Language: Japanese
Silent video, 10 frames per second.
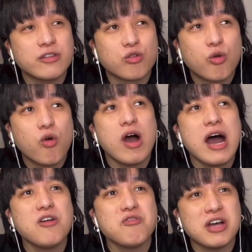あの、
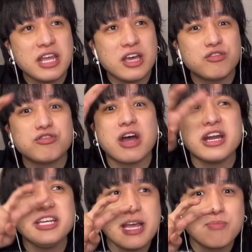ご飯はね、
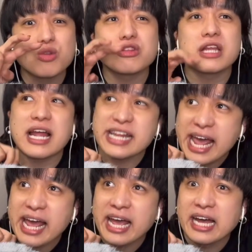二人で持って
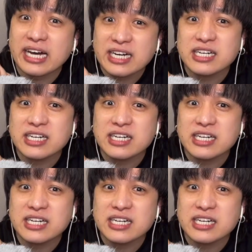たね。